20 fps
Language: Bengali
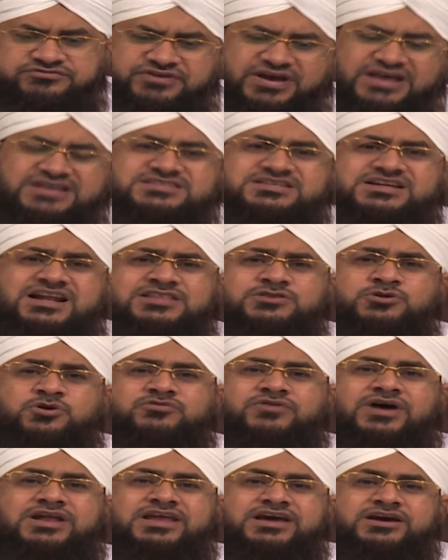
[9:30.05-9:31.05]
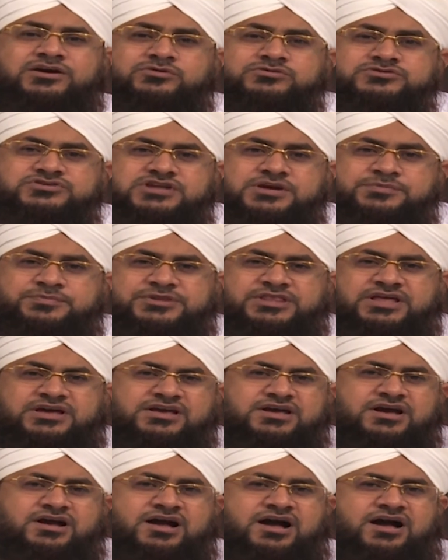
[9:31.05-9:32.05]
ফাইসালা তো হলো কিন্তু তারপর তিনি
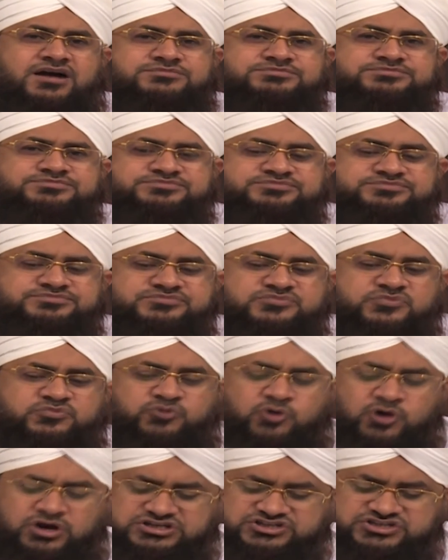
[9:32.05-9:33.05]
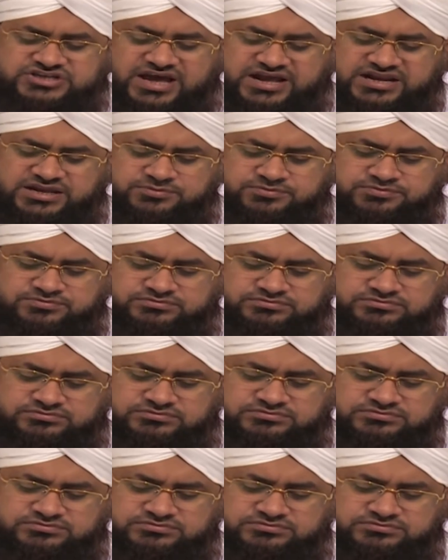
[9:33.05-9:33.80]
কি বললেন সে আনসারি